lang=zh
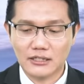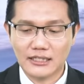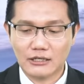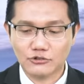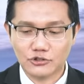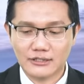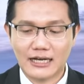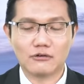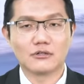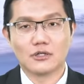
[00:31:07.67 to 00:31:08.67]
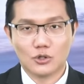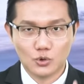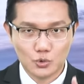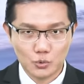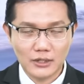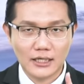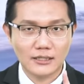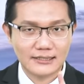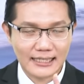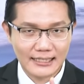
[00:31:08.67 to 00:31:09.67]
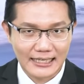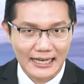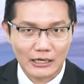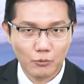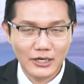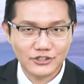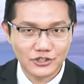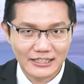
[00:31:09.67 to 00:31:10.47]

你要知道如何在哪个位置、